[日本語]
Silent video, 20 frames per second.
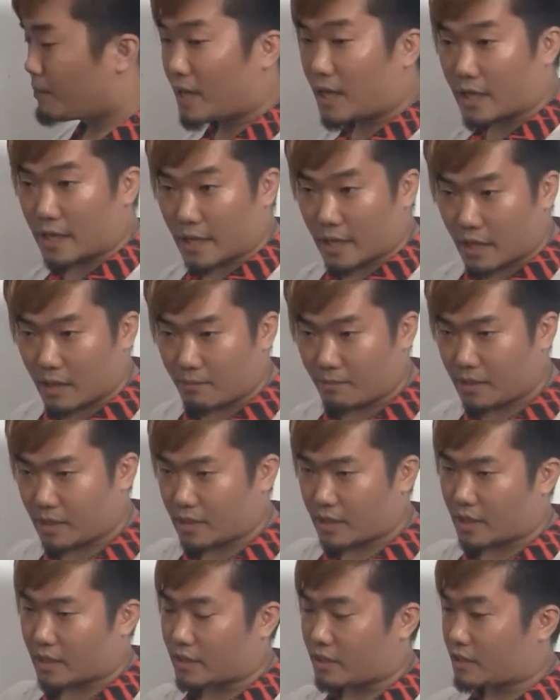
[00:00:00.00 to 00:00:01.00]
バーで、ね、バー
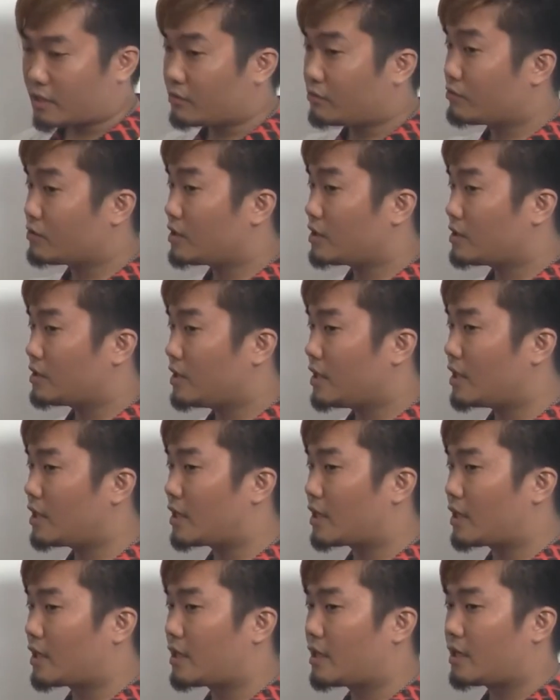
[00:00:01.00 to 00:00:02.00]
で働く時だって、
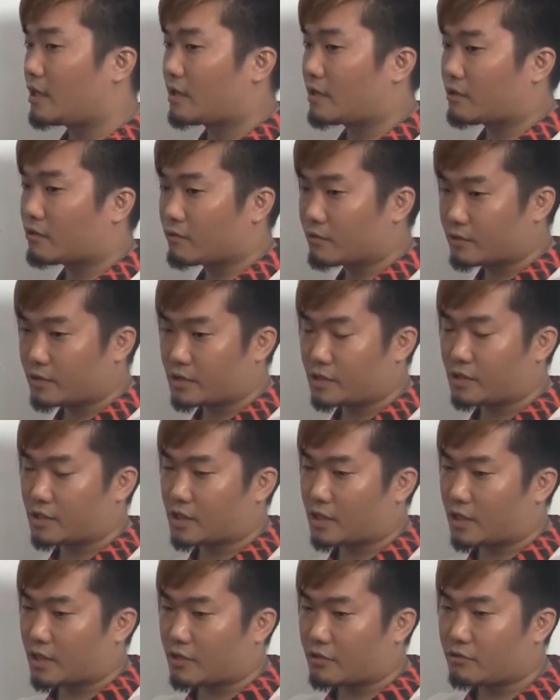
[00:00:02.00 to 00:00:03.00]
えー、この地域
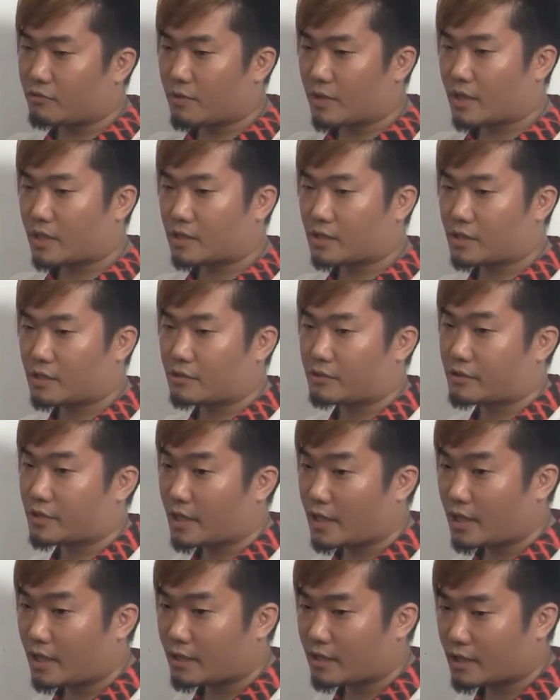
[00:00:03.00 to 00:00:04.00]
でね有名な選手で
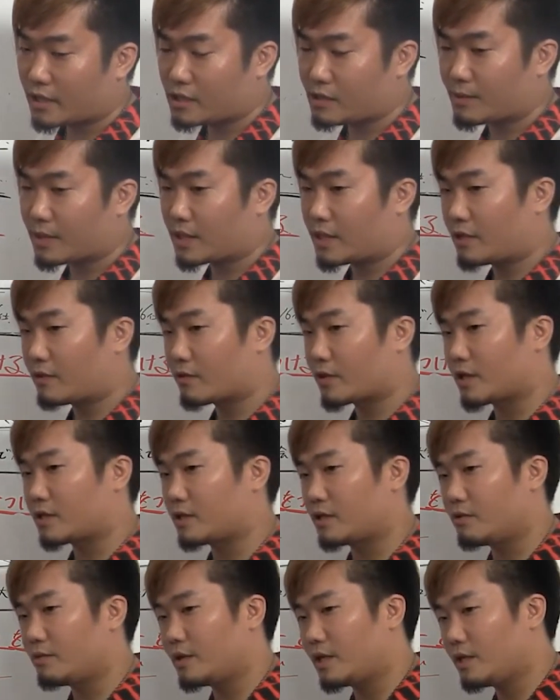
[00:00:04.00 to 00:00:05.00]
ダーツバーでお客
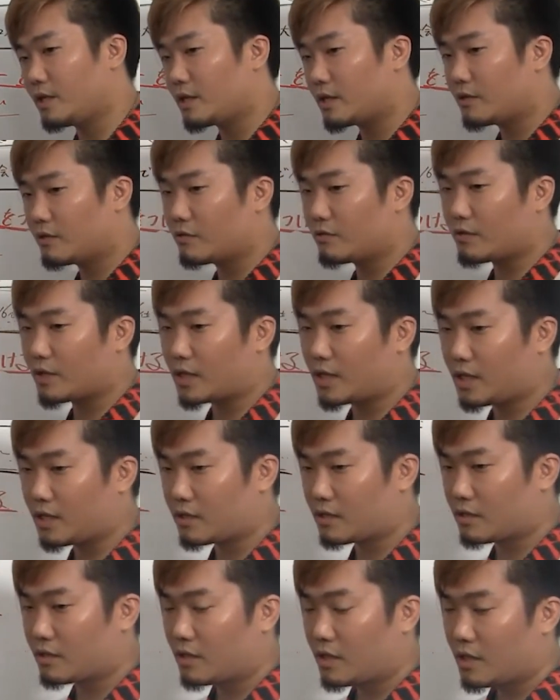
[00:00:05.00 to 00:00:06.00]
さん呼びたいんだけどどうか
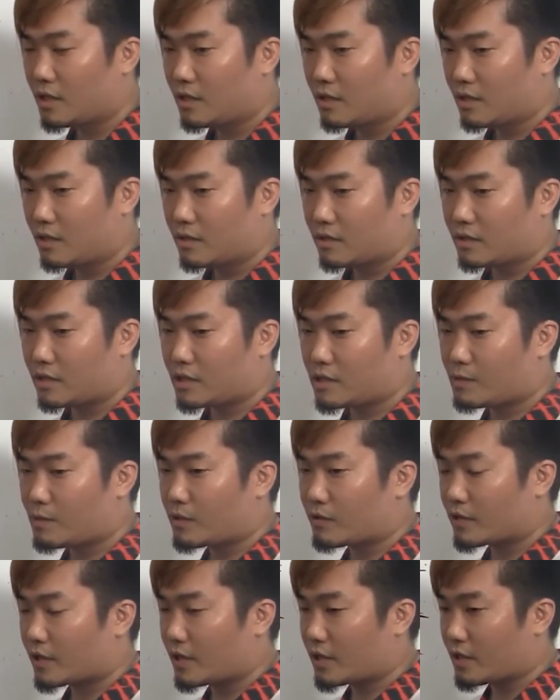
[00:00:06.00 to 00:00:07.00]
なダーツバー
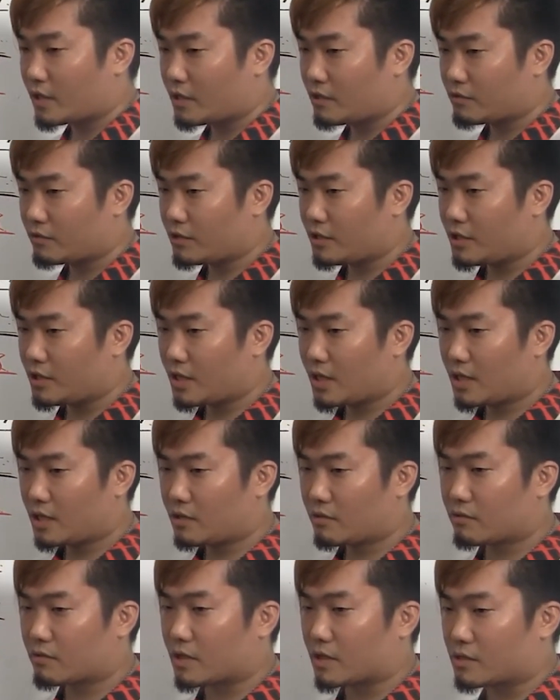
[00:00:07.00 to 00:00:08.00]
の経験あるといいな
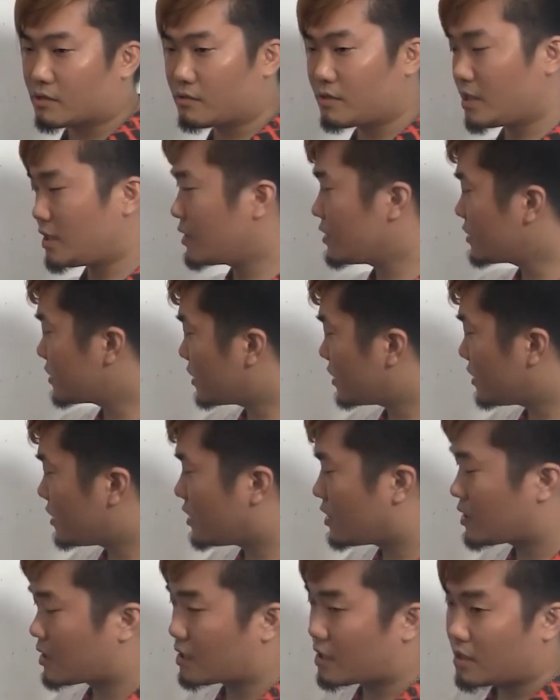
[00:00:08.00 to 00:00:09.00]
とかそういう話か
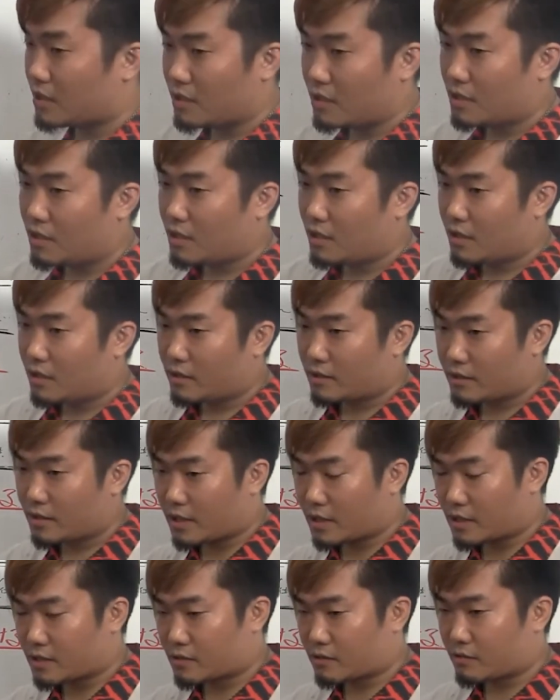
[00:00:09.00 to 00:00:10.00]
ら
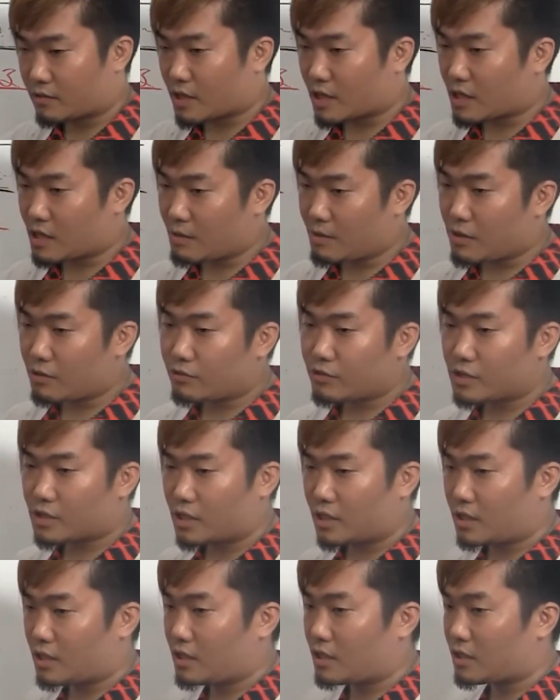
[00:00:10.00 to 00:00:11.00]
ダーツの仲間内
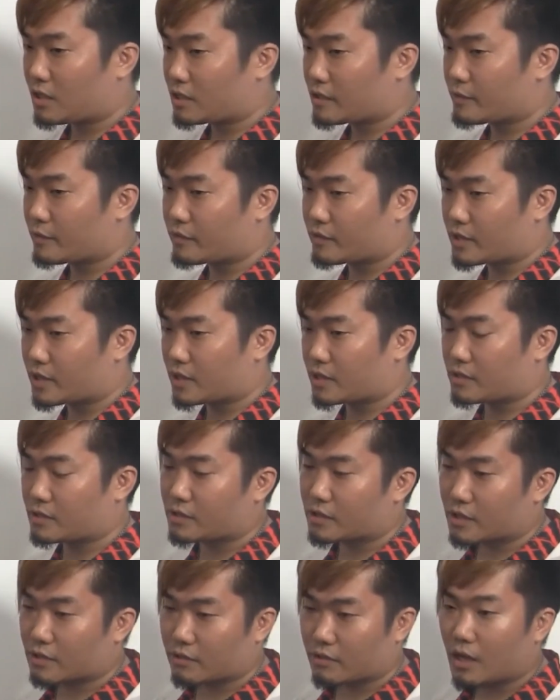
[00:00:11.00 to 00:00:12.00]
からスポンサーがつい
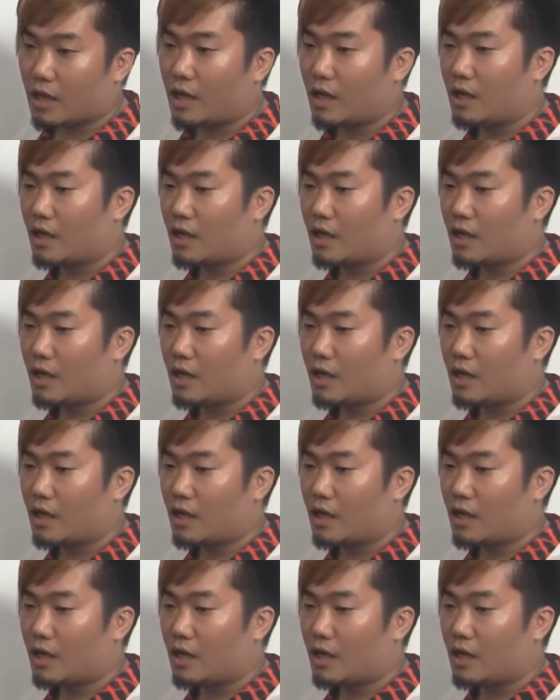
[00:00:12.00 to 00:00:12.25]
たりとか